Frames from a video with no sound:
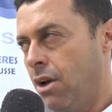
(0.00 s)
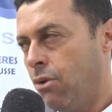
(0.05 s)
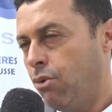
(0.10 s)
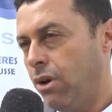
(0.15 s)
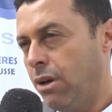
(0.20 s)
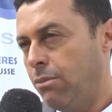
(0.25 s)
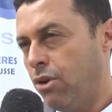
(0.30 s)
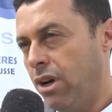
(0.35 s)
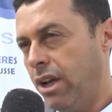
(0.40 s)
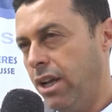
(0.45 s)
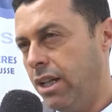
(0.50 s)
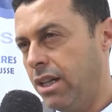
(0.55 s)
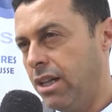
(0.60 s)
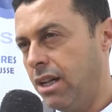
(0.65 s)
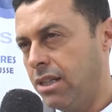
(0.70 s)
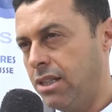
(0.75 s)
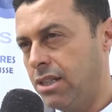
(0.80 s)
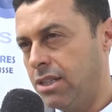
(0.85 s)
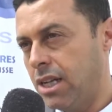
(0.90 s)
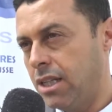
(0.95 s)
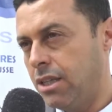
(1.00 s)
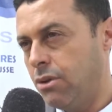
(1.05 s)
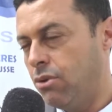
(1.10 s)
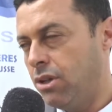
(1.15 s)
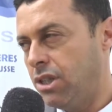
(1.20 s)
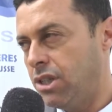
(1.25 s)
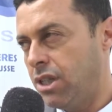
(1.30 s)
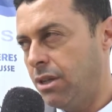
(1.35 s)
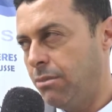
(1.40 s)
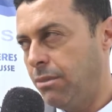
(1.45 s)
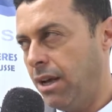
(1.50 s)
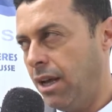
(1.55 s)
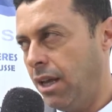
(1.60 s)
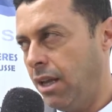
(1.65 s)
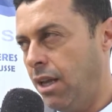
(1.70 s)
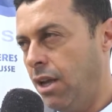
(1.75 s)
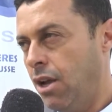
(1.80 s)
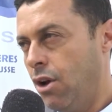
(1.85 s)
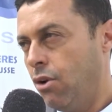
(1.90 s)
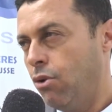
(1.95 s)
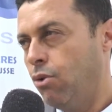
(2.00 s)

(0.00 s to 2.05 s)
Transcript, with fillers: والمحيط الاقتصادي والاجتماعي